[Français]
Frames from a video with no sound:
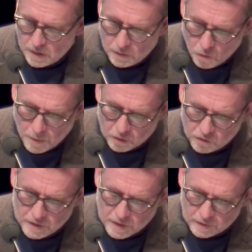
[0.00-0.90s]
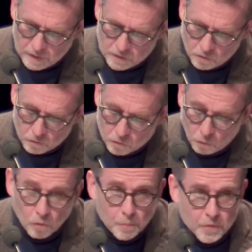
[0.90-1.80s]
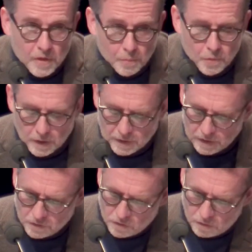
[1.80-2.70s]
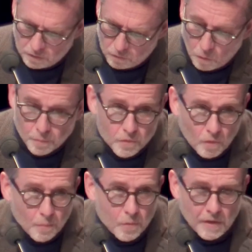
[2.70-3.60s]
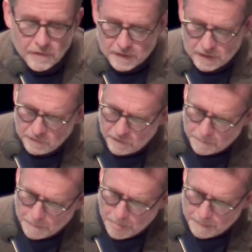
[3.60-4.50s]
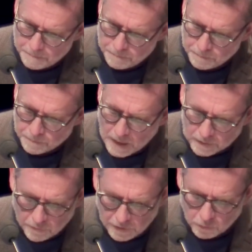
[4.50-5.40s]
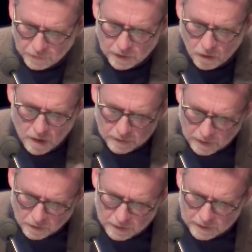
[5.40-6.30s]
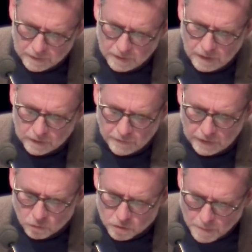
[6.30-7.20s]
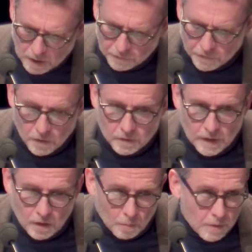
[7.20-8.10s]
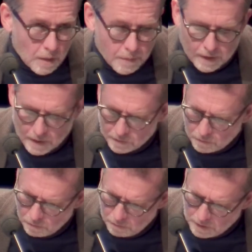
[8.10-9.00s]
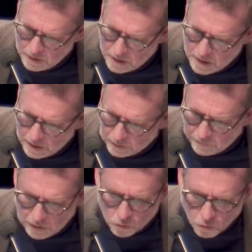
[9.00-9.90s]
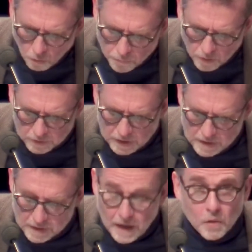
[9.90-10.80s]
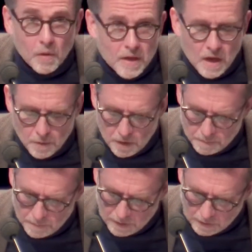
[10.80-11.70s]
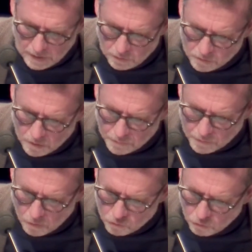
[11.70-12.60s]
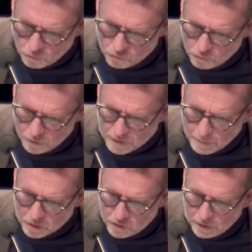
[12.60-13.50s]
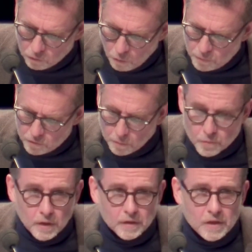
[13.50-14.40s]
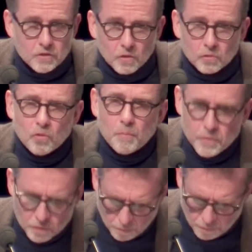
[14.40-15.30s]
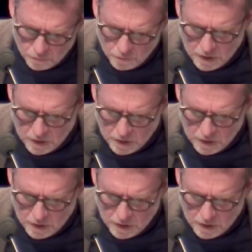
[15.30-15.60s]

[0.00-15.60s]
Nos machines intelligentes sont de plus en plus intelligentes, de plus en plus invasives, à travers nos écrans interconnectés, à travers nos smartphones et leurs mille applications, à travers le confort technique incroyable qu'elle nous offre au jour le jour, ces machines de plus en plus intelligentes, de plus en plus